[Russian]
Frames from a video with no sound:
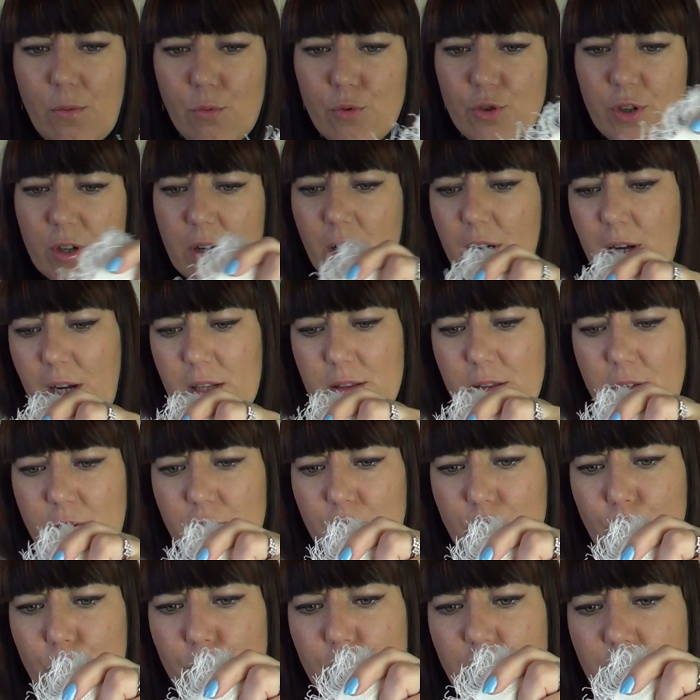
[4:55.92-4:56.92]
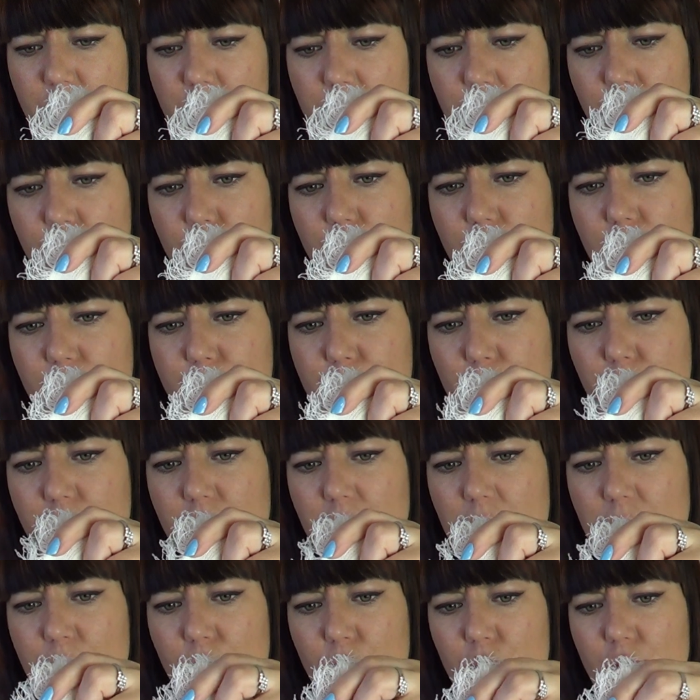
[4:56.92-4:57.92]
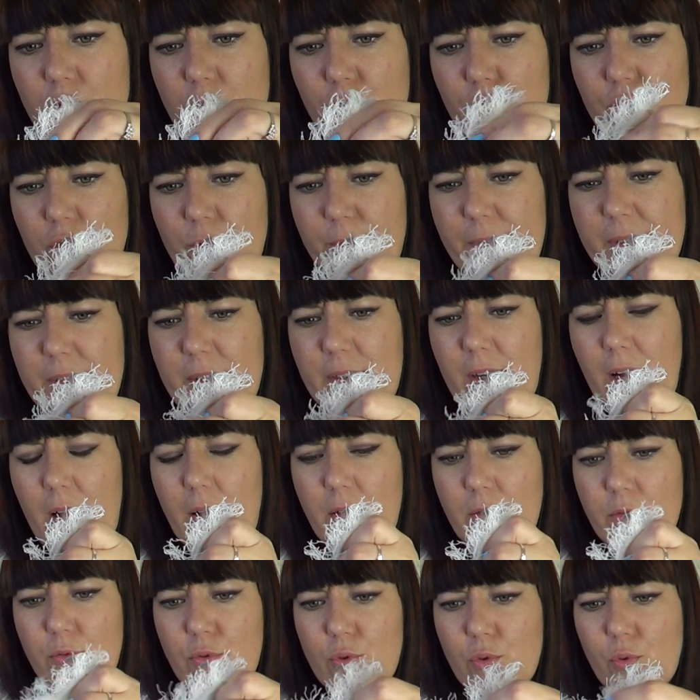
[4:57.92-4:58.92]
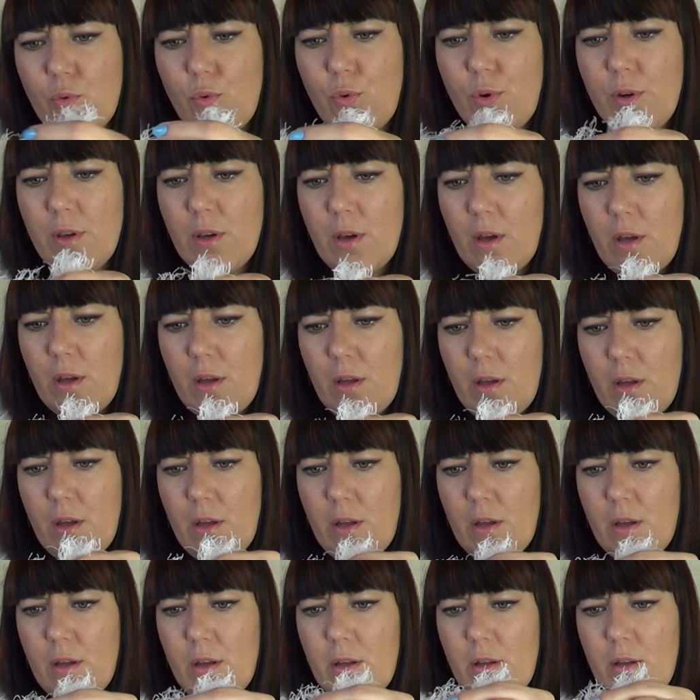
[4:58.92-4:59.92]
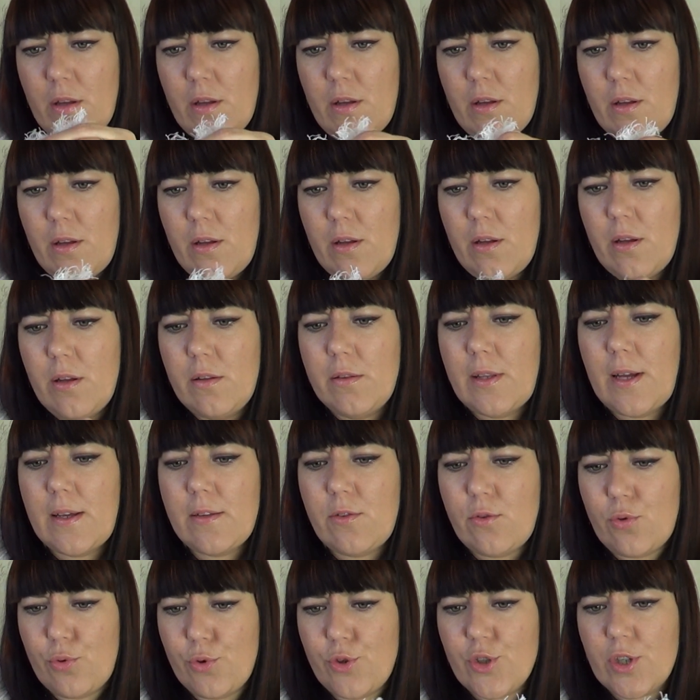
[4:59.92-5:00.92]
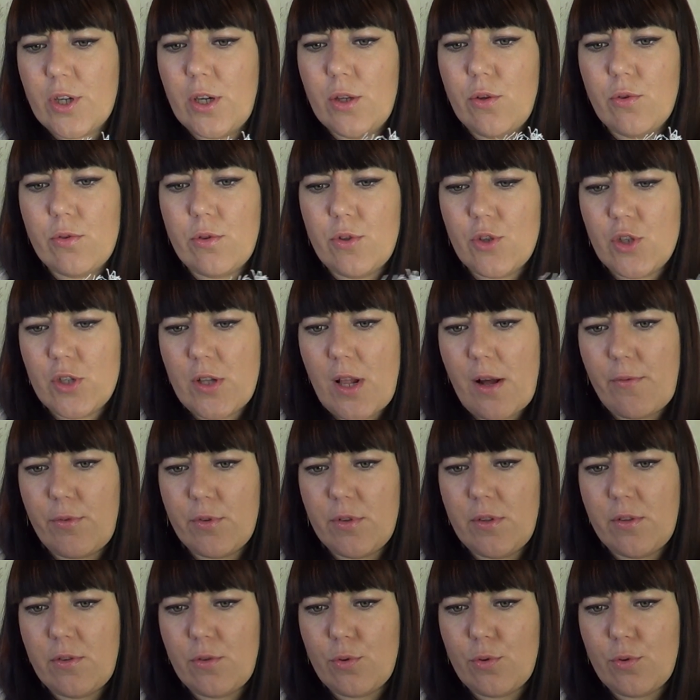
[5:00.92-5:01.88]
уже какая-то строчка идет или просто немножко уже материал другой. Да, строчка идет, нашла вот и